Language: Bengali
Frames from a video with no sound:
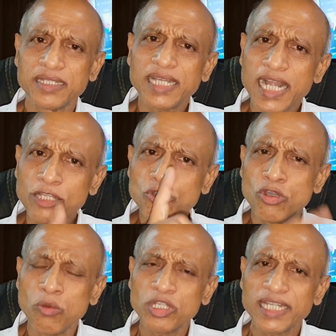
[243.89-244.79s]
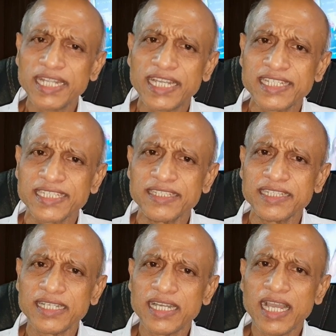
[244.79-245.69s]
তার এত ক্ষমতা দেখেছি
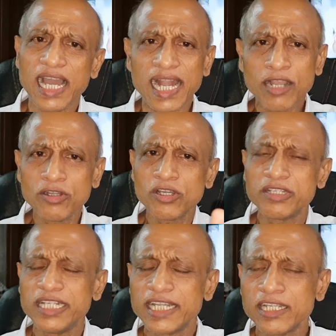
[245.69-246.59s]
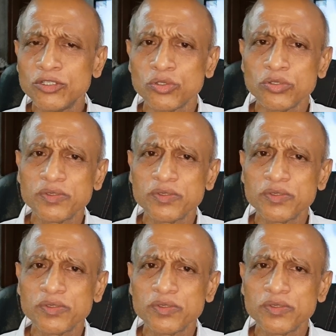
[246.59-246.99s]
আর এখনকার দিনে কিন্তু